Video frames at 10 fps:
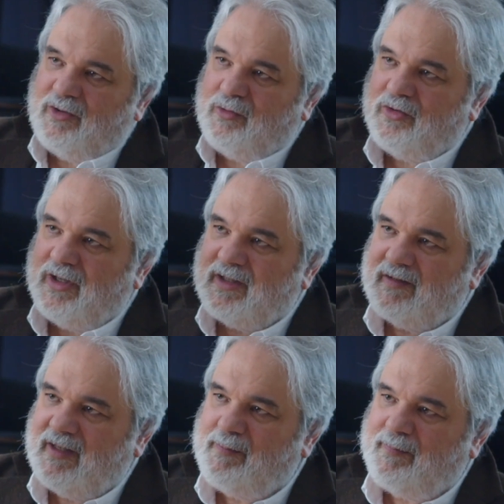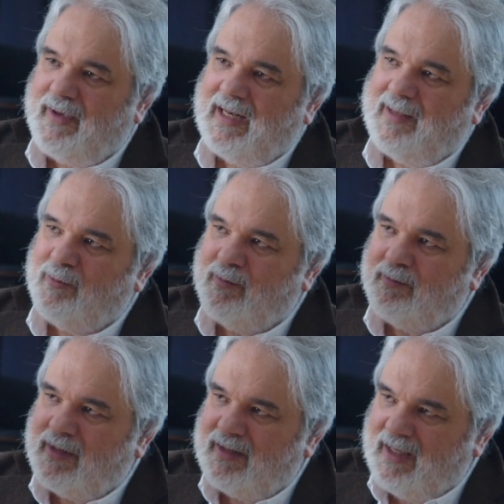toujours intéressé par la
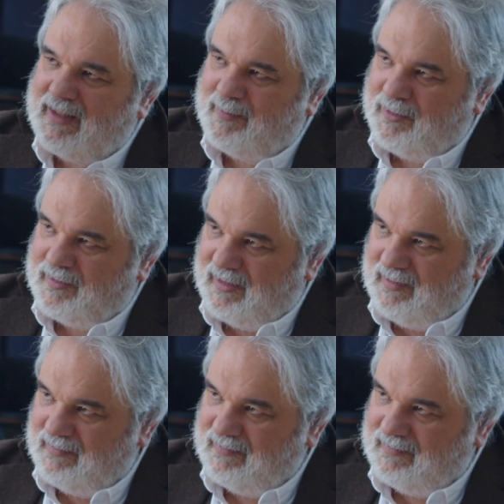manière de penser.